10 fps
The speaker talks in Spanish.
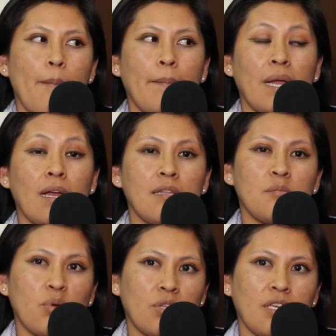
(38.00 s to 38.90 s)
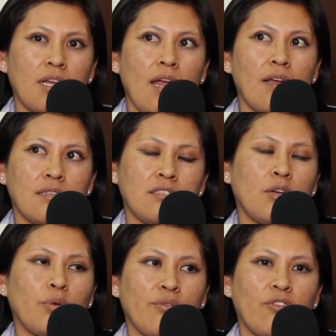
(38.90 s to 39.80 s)
Magali Mónica
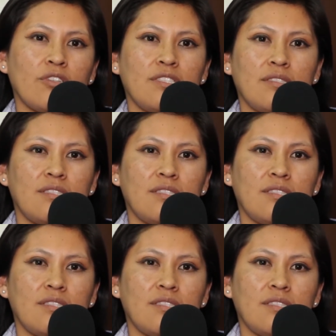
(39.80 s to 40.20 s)
Achawi Flores.